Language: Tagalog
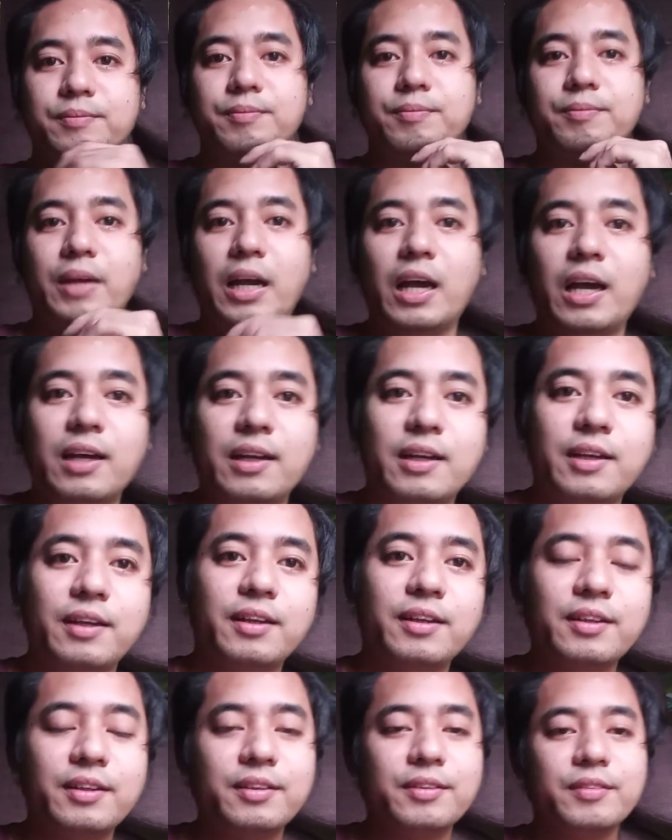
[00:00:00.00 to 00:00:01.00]
Uh,
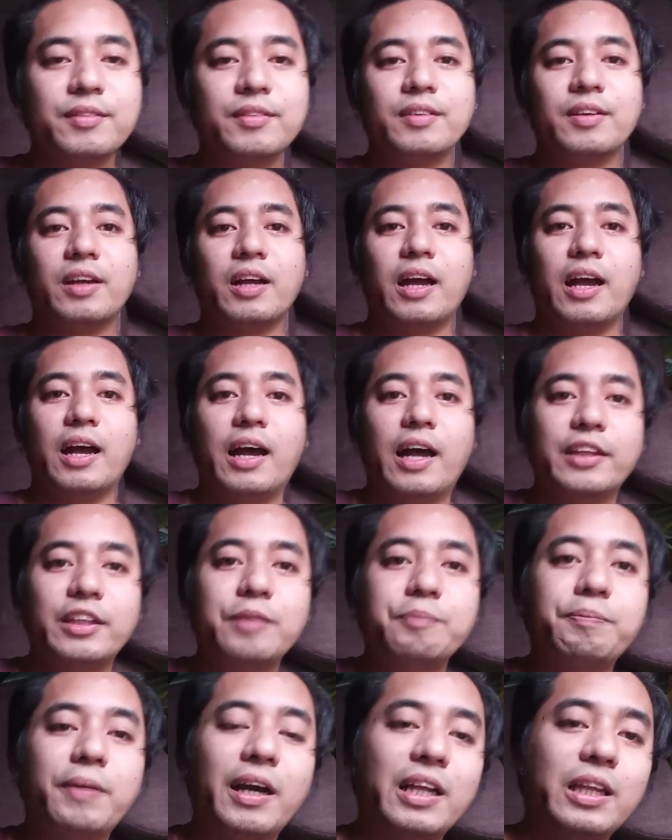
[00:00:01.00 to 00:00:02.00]
ang
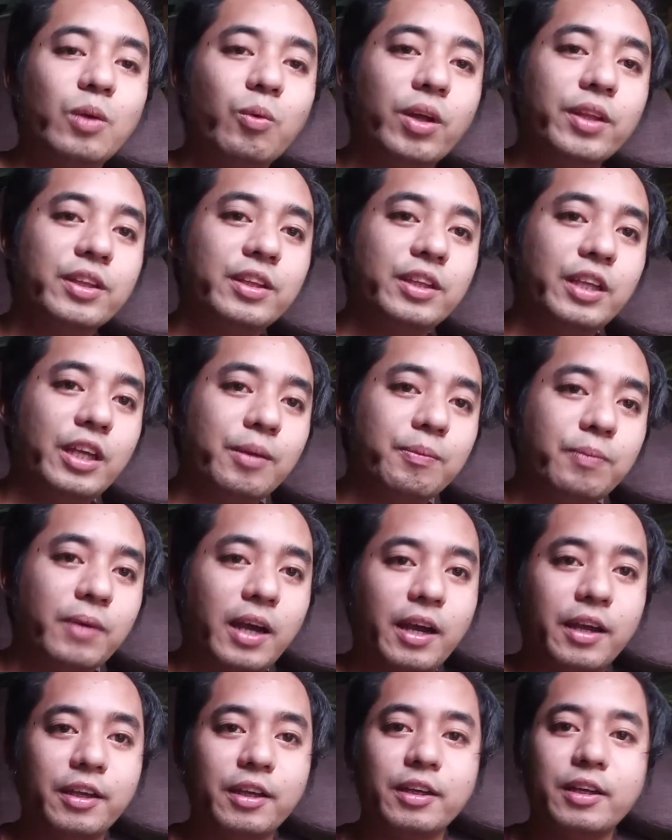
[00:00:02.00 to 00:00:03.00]
ating pangalawang tip
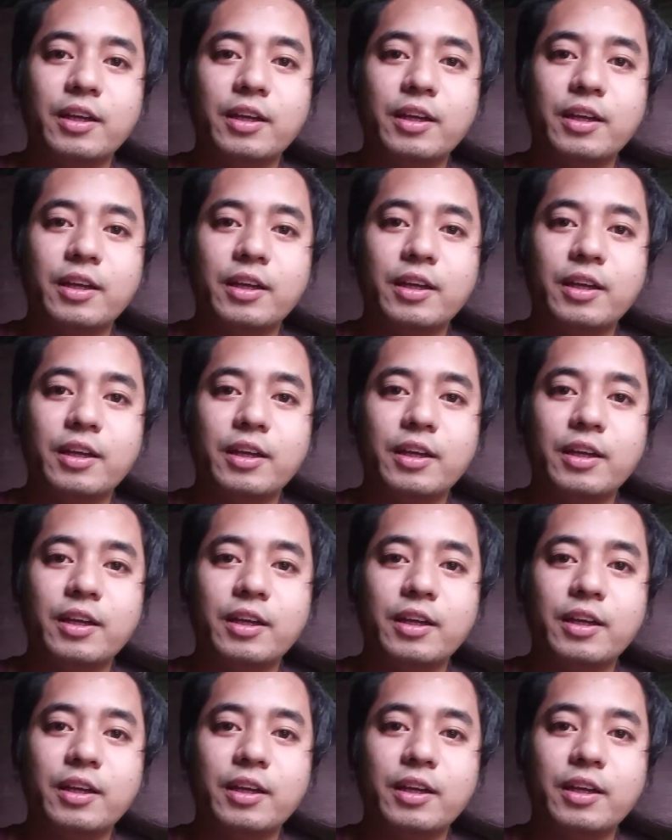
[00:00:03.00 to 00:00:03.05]
ay